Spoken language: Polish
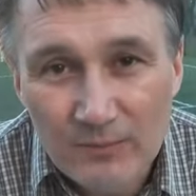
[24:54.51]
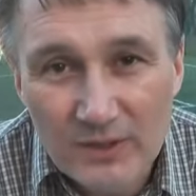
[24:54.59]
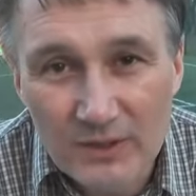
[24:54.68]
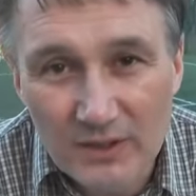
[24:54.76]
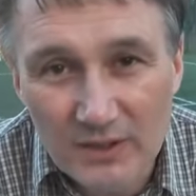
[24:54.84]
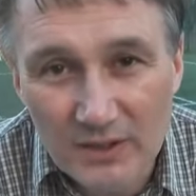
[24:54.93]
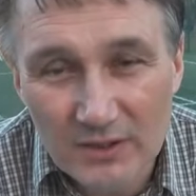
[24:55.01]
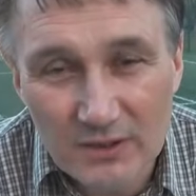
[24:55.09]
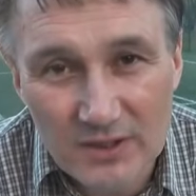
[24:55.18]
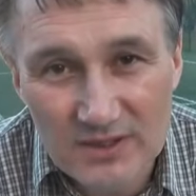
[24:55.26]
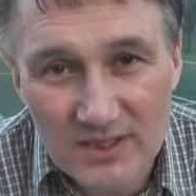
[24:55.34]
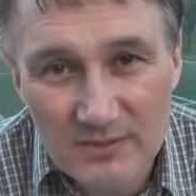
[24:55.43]
y, to
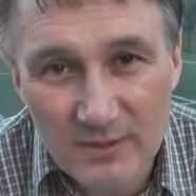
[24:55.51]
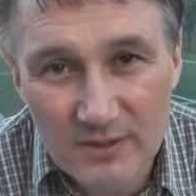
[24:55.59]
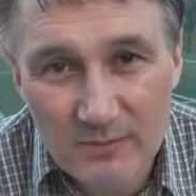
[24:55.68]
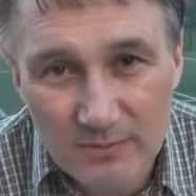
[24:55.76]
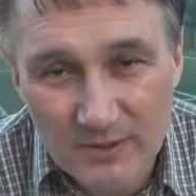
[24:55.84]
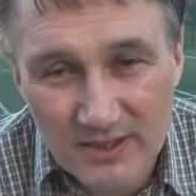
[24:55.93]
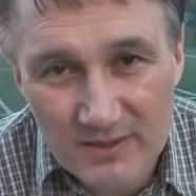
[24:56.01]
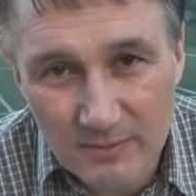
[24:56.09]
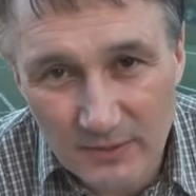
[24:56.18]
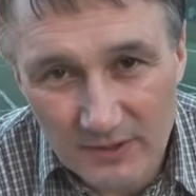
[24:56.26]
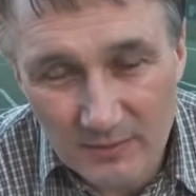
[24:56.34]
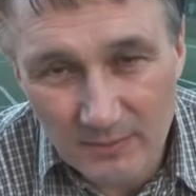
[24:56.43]
jest ekspert,
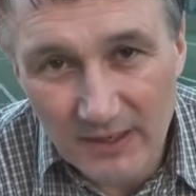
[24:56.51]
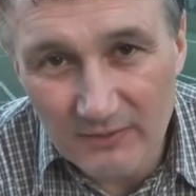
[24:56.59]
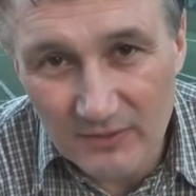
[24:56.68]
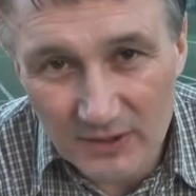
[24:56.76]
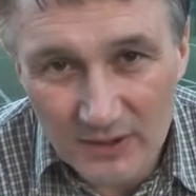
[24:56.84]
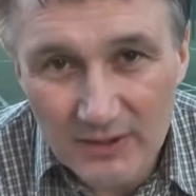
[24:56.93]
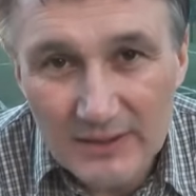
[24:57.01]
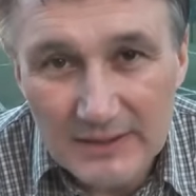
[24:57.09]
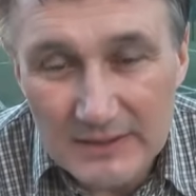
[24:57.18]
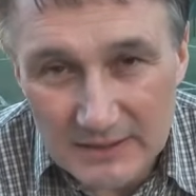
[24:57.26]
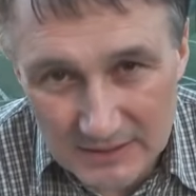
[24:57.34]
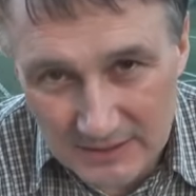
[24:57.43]
ekspert prawny
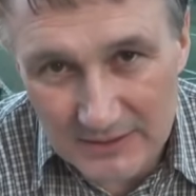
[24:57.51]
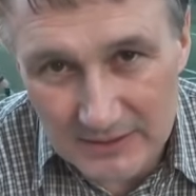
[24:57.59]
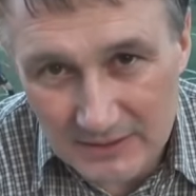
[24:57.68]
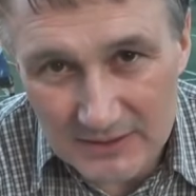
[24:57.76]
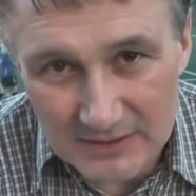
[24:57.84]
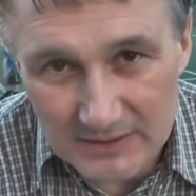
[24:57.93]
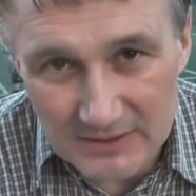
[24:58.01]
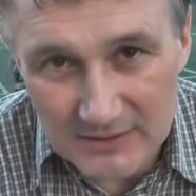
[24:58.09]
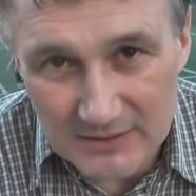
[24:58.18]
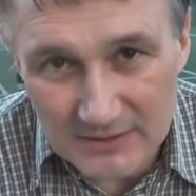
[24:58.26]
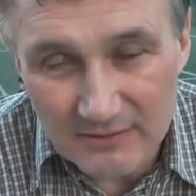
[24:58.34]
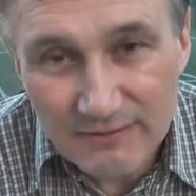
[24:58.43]

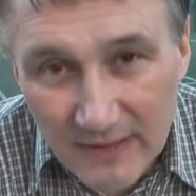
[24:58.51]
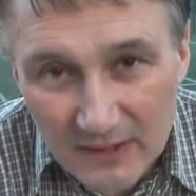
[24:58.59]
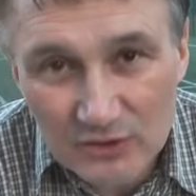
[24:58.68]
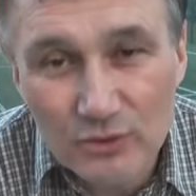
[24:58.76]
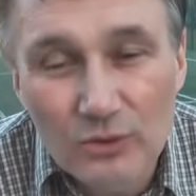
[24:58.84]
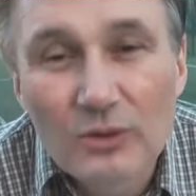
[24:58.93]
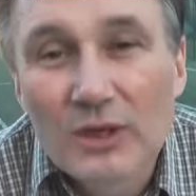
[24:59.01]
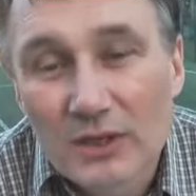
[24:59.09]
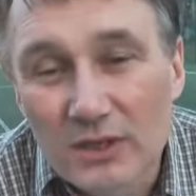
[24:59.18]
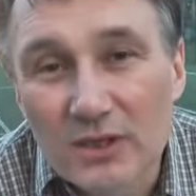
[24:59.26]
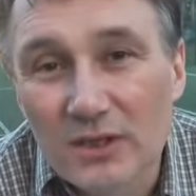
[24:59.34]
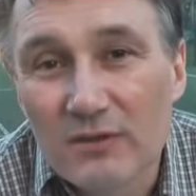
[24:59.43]
y, Faktu
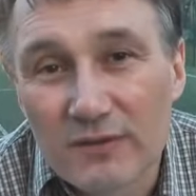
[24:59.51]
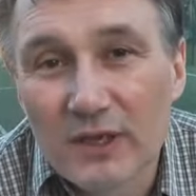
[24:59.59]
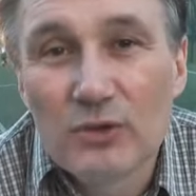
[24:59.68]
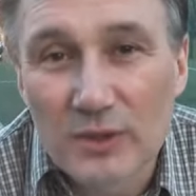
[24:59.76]
i wielu